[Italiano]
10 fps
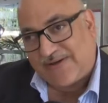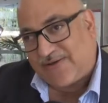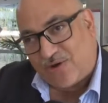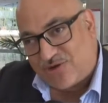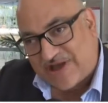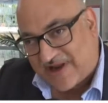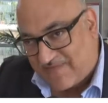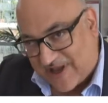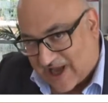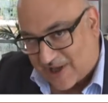non
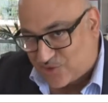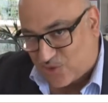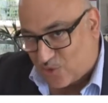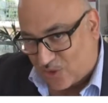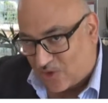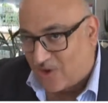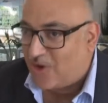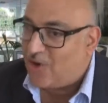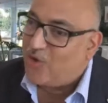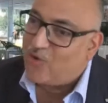servirà solo
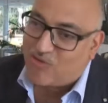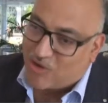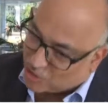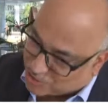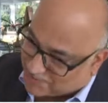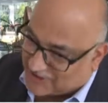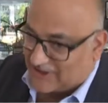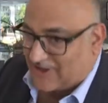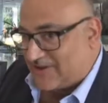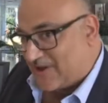un ospite
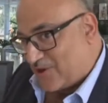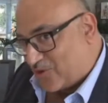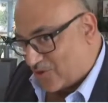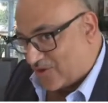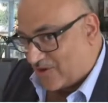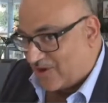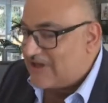del territorio,